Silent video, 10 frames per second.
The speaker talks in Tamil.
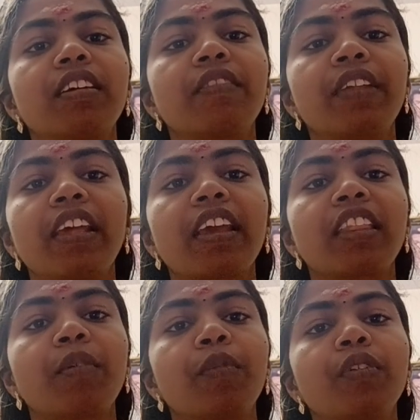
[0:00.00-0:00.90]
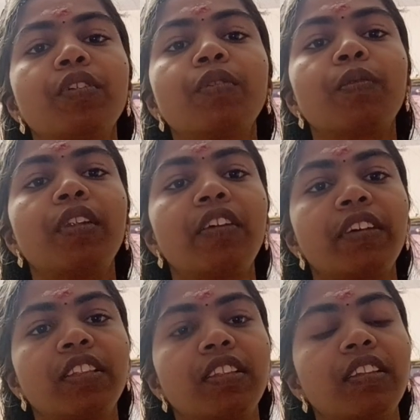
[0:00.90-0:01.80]
விளக்கேற்றும் போது உள்ளே
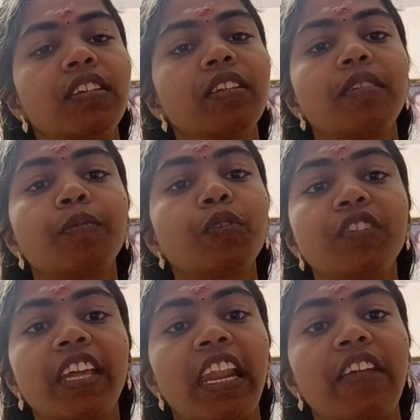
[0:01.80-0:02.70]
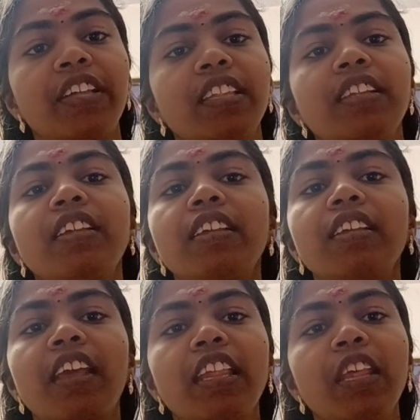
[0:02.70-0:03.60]
வந்து பூஜை அறையில் வந்து
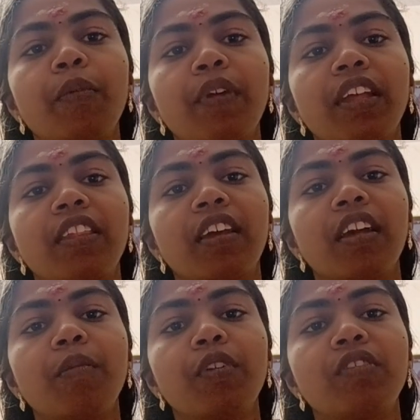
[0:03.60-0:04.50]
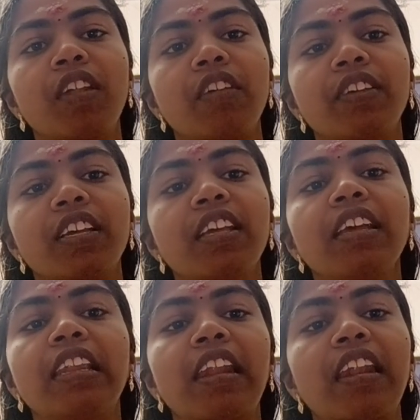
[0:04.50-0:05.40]
நெய் தீபம் ஏற்றுங்க முடிஞ்ச அளவுக்கு இல்லைன்னா